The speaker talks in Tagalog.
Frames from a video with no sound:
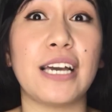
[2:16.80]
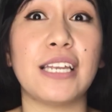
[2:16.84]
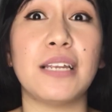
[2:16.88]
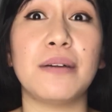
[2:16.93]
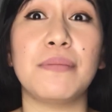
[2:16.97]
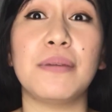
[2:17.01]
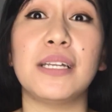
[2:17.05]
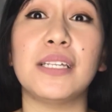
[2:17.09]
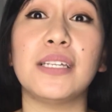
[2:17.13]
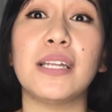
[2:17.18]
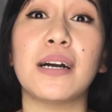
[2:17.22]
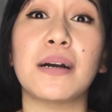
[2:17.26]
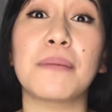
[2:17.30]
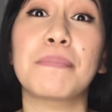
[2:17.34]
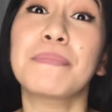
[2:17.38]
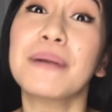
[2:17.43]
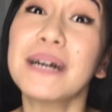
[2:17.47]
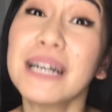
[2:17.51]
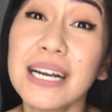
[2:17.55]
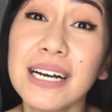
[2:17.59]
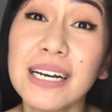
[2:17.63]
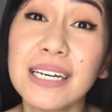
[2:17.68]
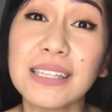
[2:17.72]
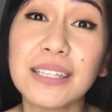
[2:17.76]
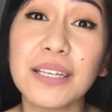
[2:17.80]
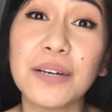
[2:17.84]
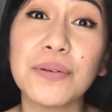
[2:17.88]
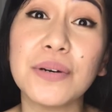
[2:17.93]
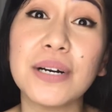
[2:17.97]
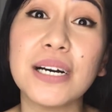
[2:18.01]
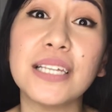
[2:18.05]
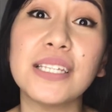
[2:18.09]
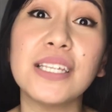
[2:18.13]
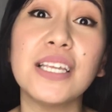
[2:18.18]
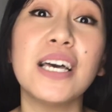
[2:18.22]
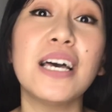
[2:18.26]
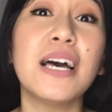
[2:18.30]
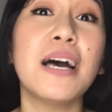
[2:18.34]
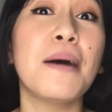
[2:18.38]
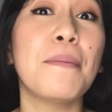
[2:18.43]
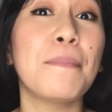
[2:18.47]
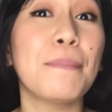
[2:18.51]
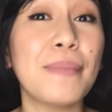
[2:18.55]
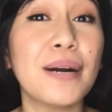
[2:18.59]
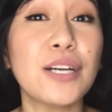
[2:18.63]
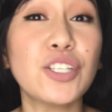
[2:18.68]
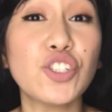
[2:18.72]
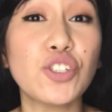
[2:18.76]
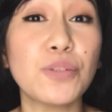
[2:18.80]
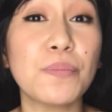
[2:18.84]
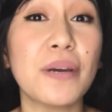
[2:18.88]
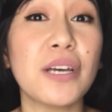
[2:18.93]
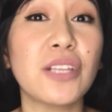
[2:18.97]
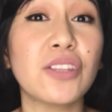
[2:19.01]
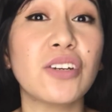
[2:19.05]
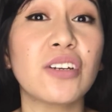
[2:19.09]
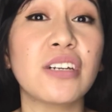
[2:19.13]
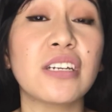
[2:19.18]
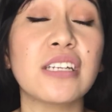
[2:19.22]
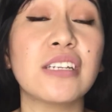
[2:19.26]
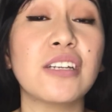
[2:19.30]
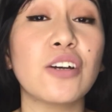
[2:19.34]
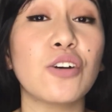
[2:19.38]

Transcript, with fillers: naman ng pangangatawan, much better din na